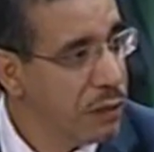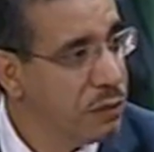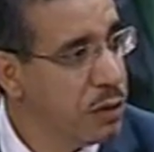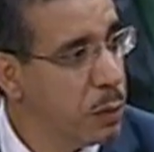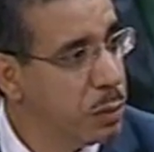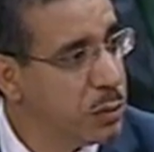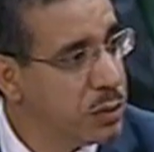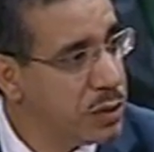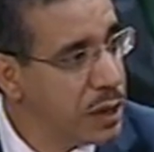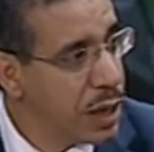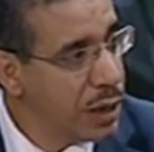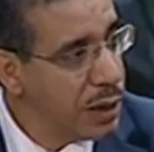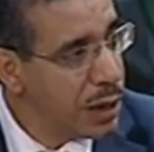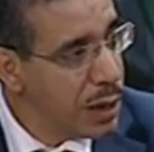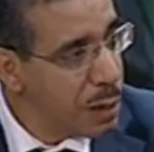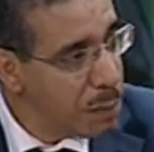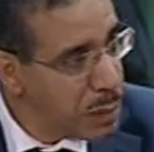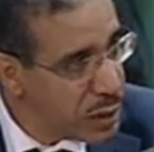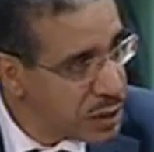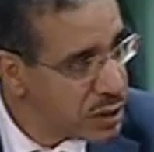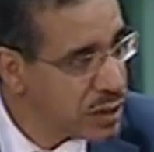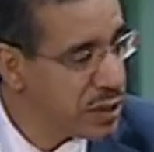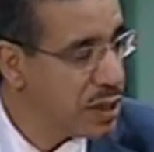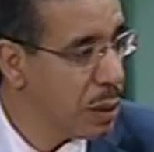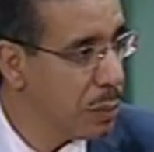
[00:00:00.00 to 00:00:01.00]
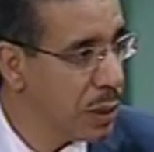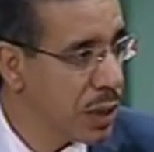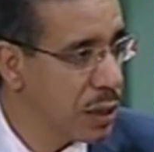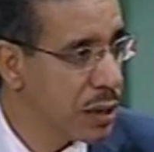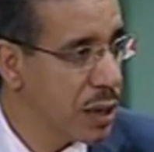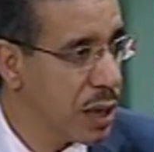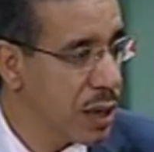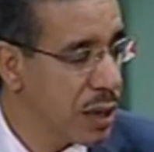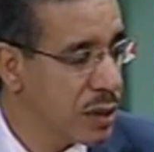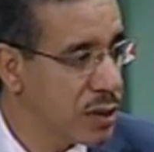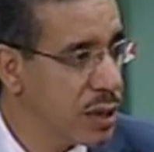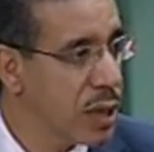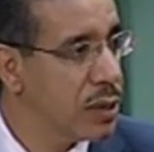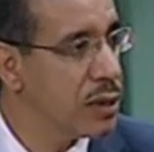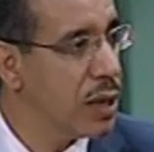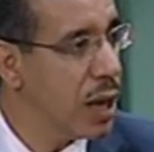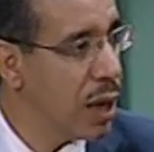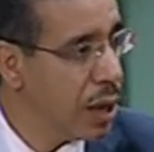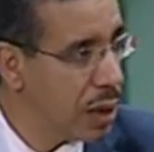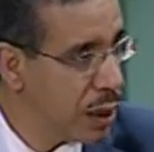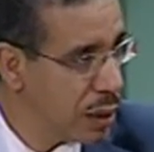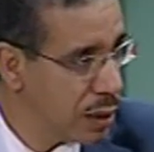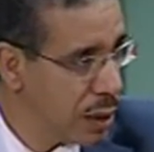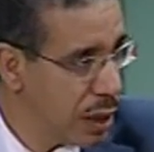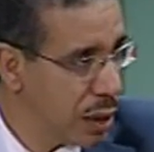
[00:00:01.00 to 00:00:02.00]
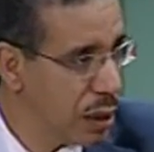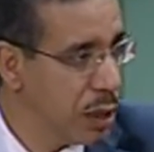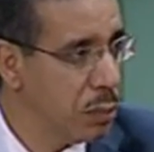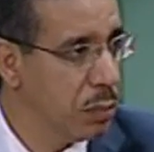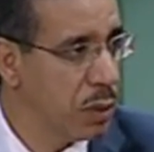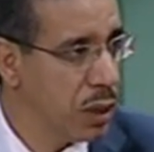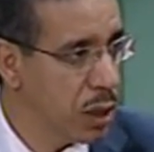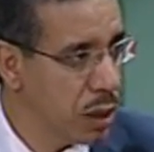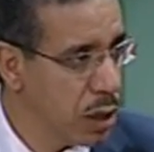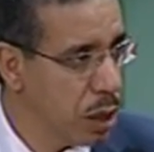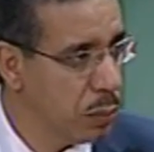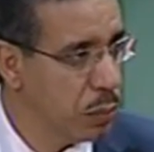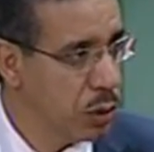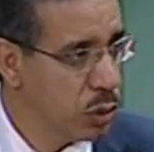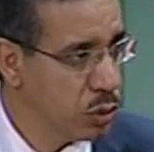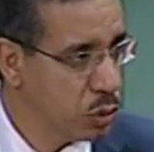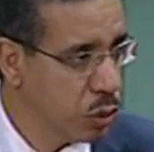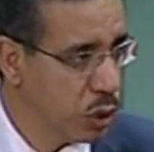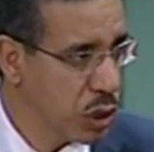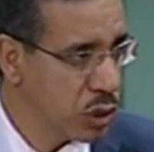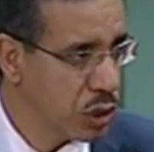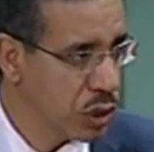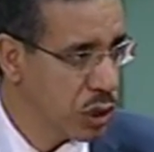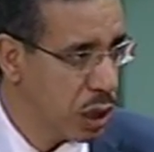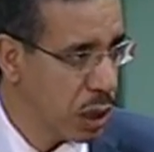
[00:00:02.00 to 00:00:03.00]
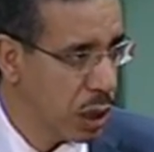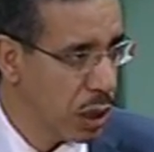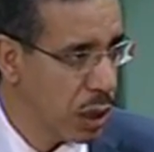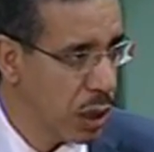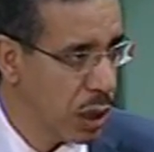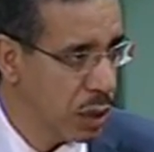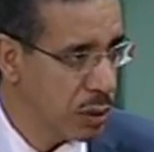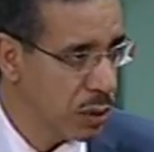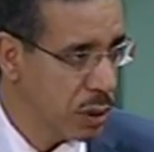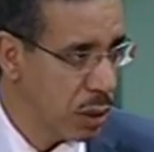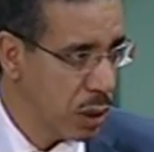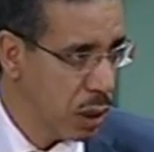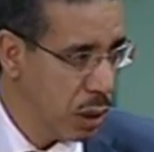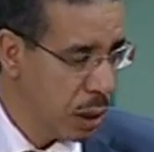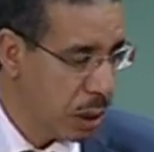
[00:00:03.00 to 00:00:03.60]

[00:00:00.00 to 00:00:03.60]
فبالتالي لما تكتمل الدراسات انذاك يمكننا نبحثوا على الشراكات